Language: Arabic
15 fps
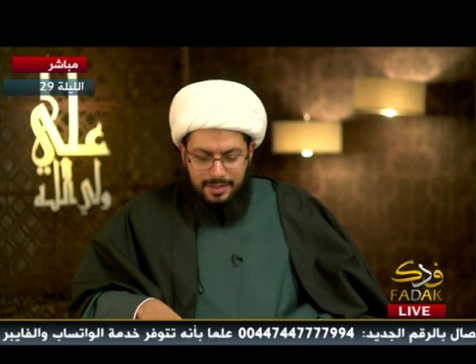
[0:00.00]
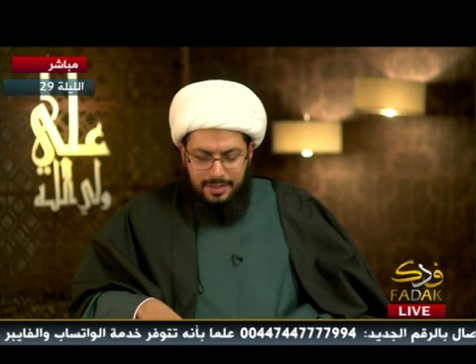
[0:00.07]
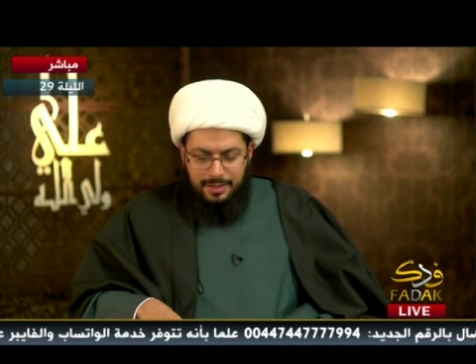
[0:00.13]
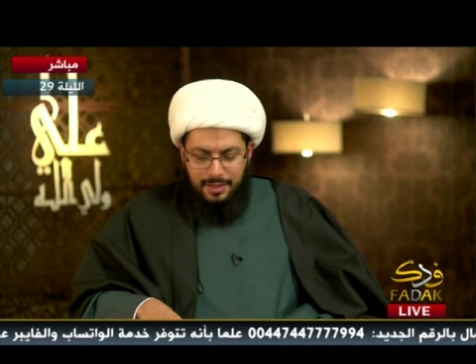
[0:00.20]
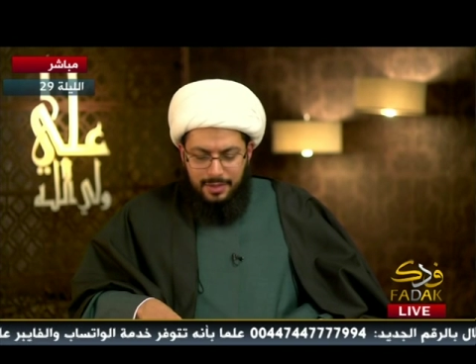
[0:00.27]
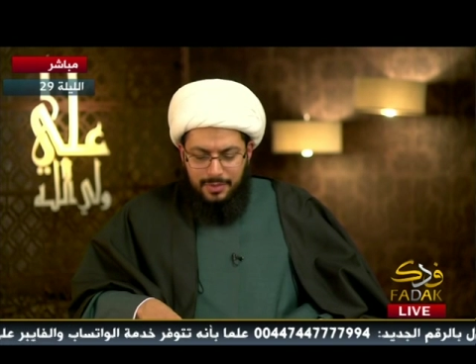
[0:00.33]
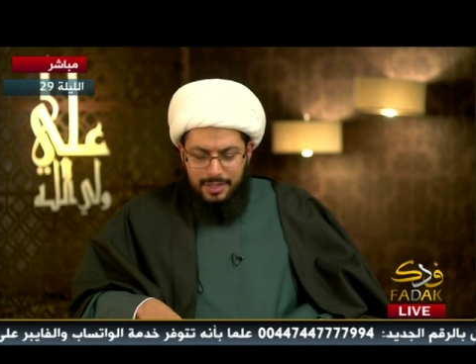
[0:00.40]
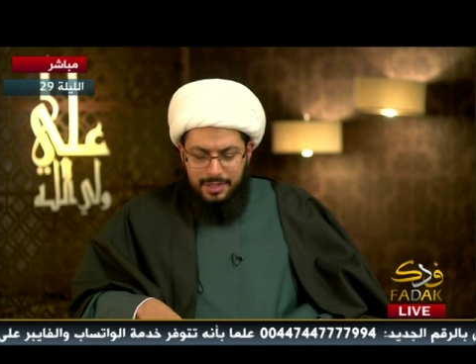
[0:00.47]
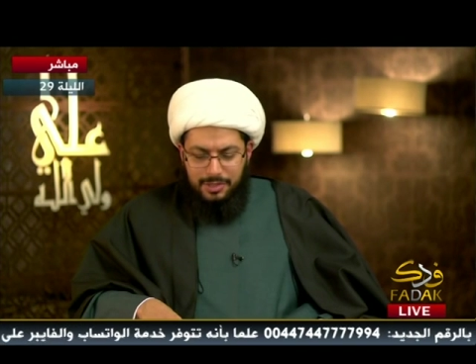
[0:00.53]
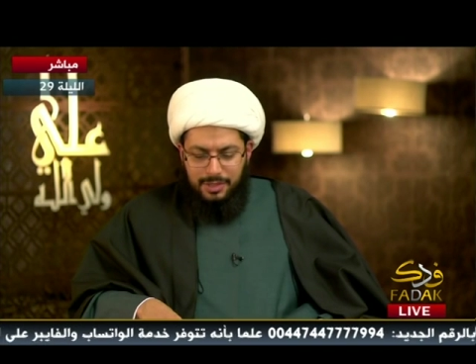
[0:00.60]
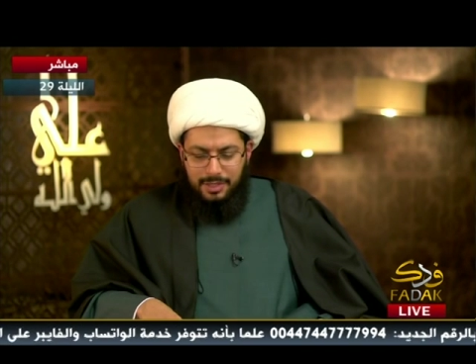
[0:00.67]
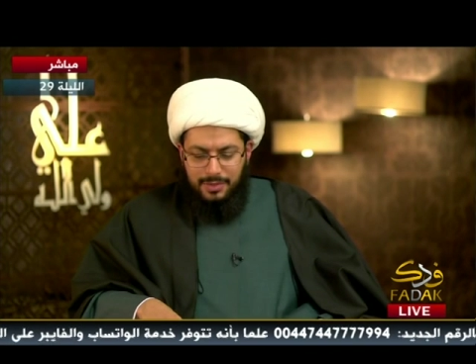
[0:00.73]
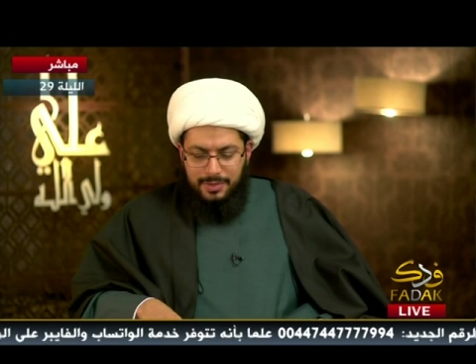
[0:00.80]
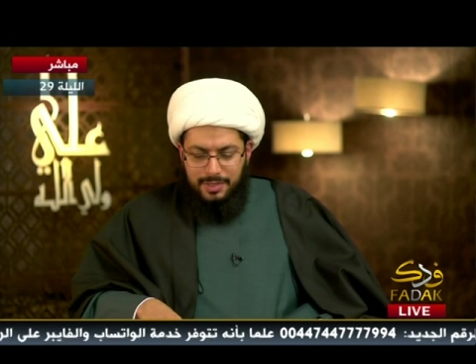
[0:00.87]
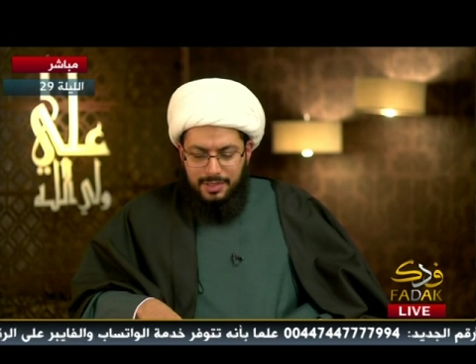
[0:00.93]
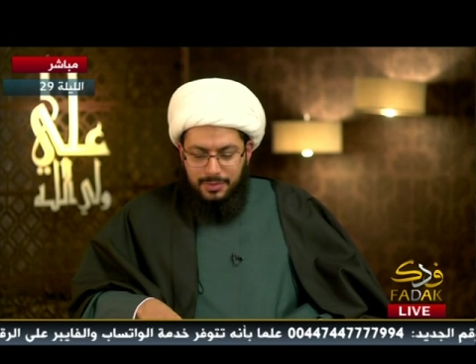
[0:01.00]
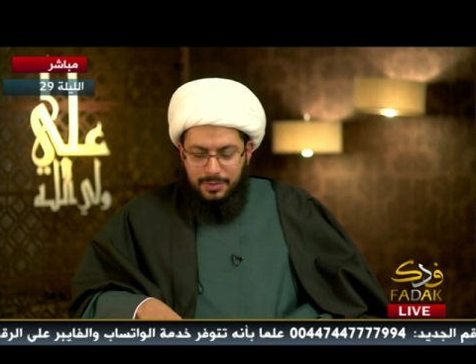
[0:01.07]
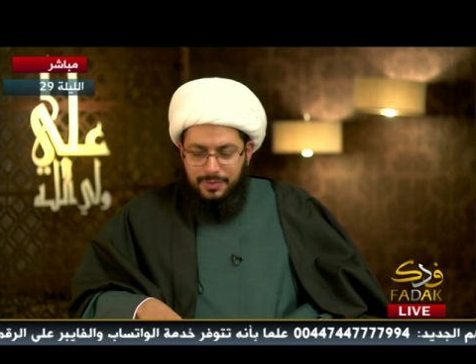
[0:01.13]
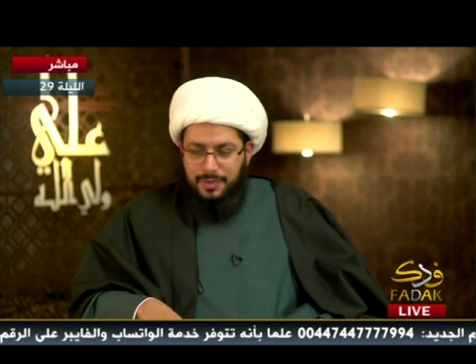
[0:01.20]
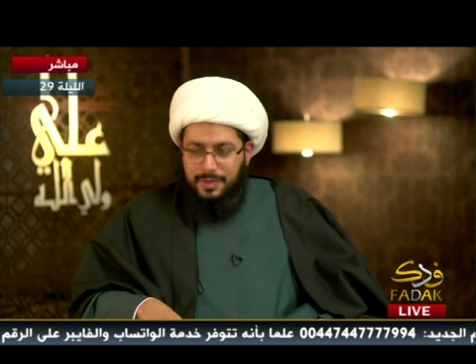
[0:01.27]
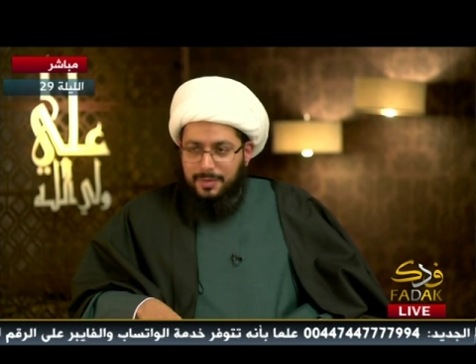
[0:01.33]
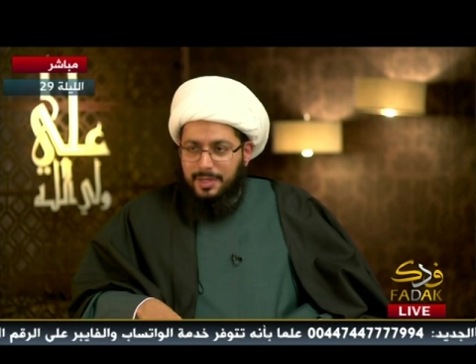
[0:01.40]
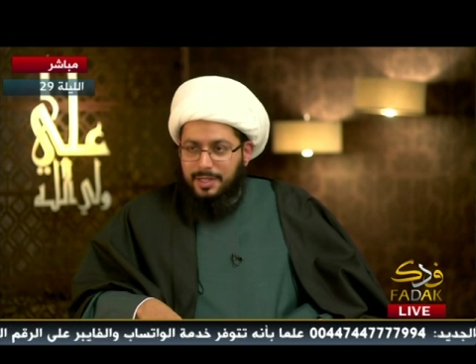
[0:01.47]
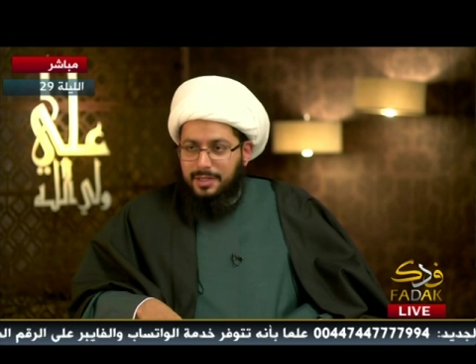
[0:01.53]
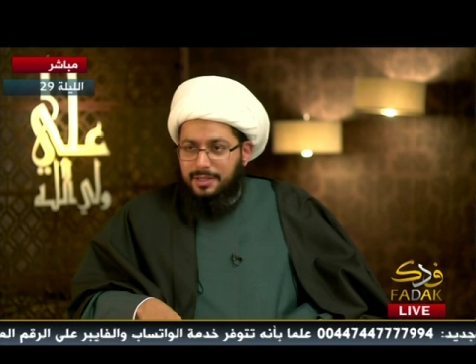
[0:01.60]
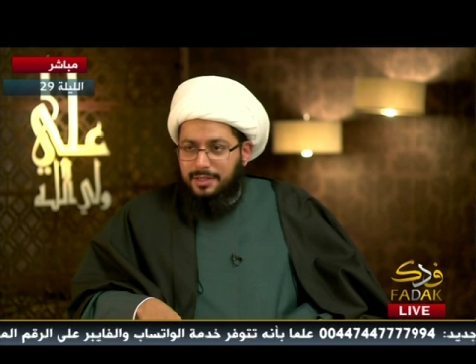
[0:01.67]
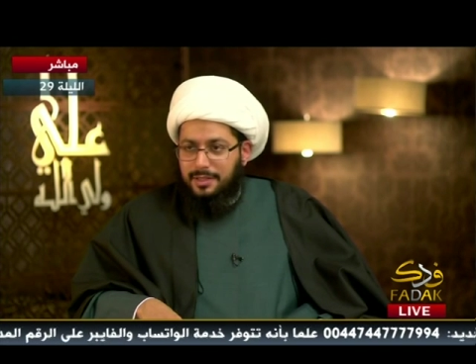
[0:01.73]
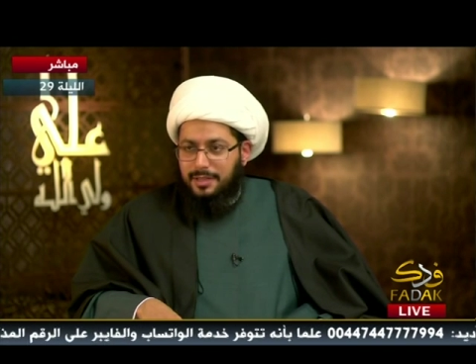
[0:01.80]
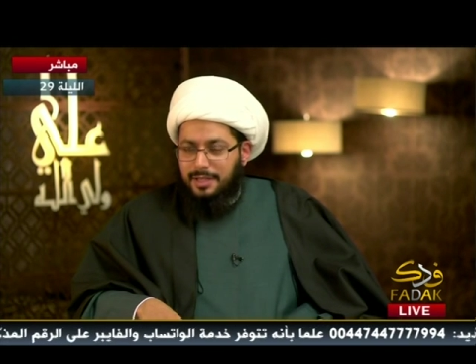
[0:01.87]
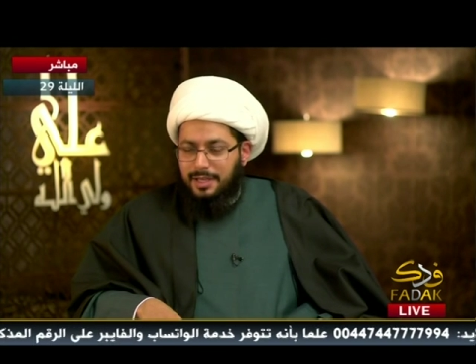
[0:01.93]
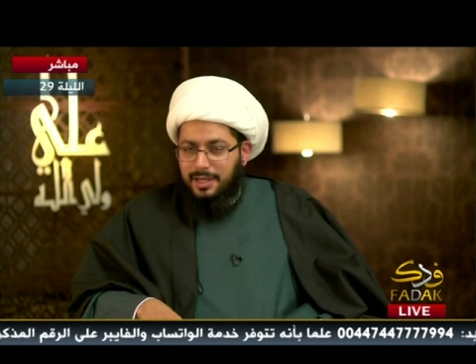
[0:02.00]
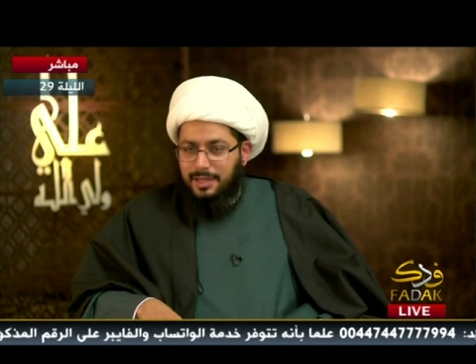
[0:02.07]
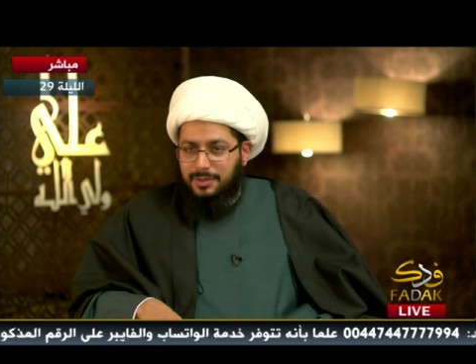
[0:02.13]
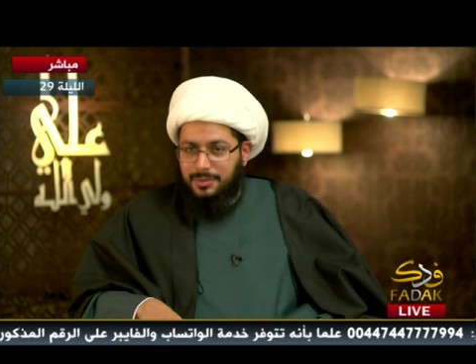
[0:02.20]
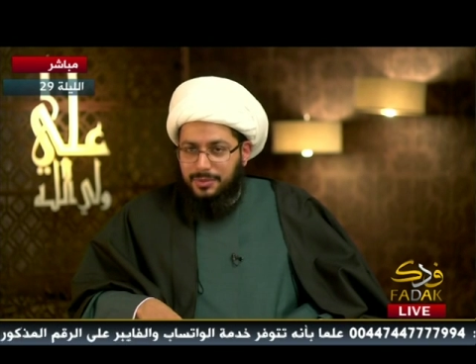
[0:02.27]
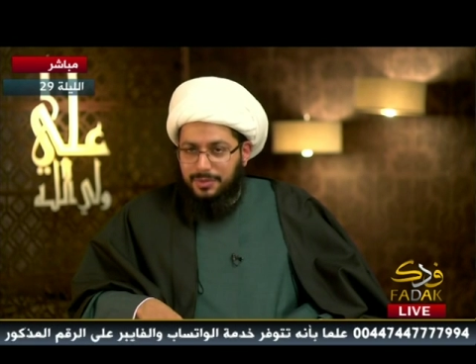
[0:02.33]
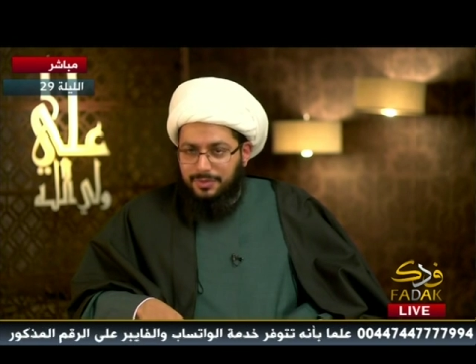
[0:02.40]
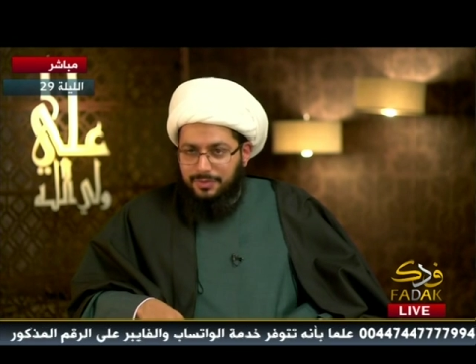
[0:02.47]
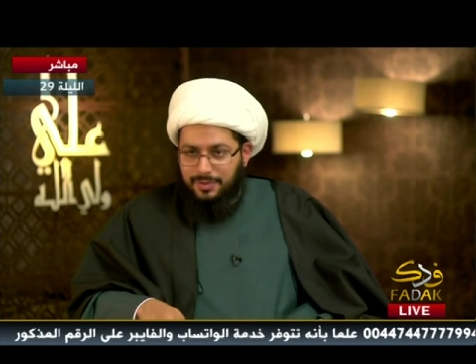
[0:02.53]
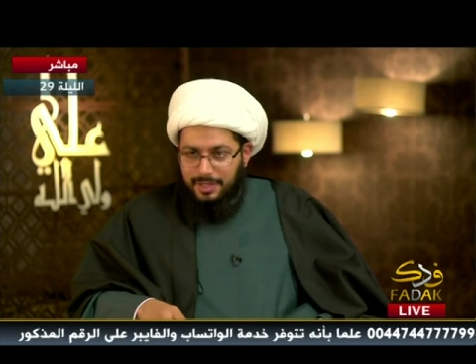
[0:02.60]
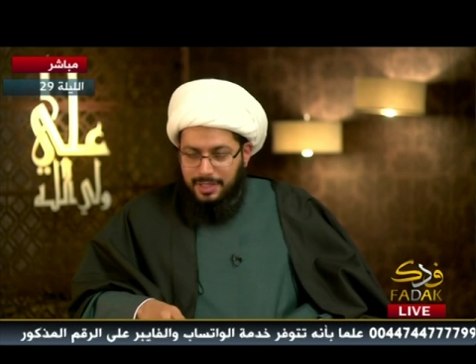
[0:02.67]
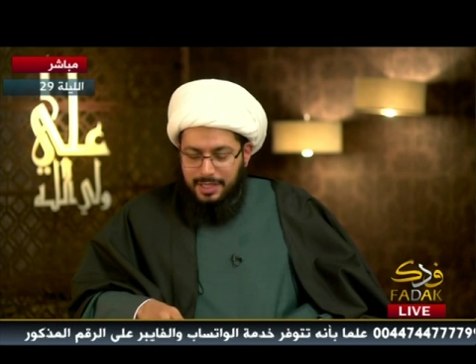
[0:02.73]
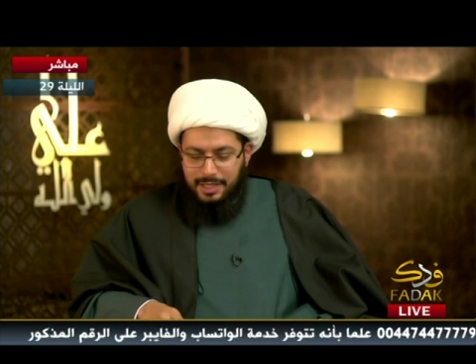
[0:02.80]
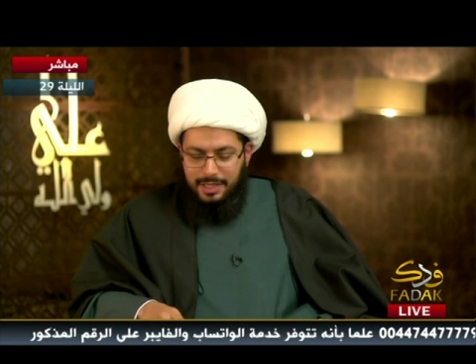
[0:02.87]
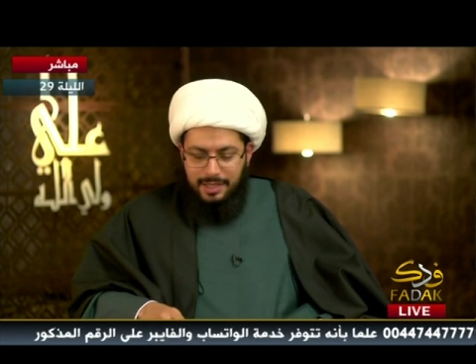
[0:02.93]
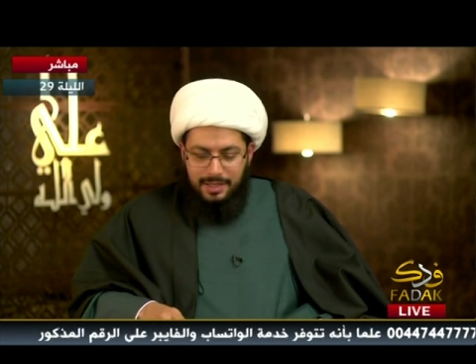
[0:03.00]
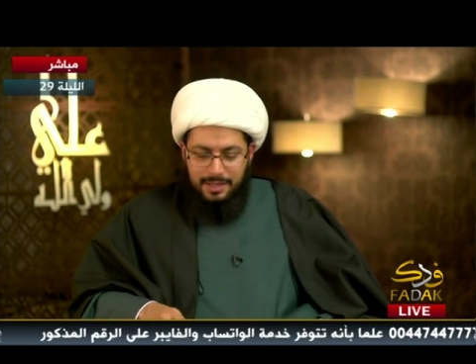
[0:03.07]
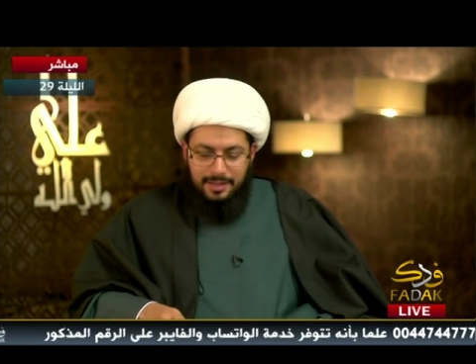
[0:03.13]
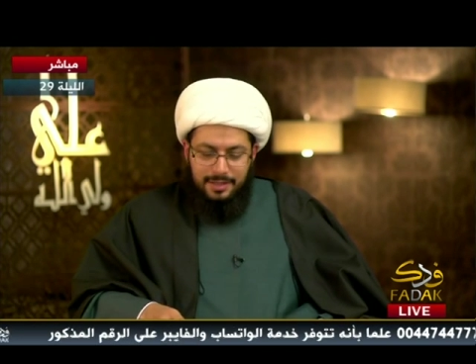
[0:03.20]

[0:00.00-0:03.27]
رواه الشيخ الصدوق في من لا يحضره الفقيه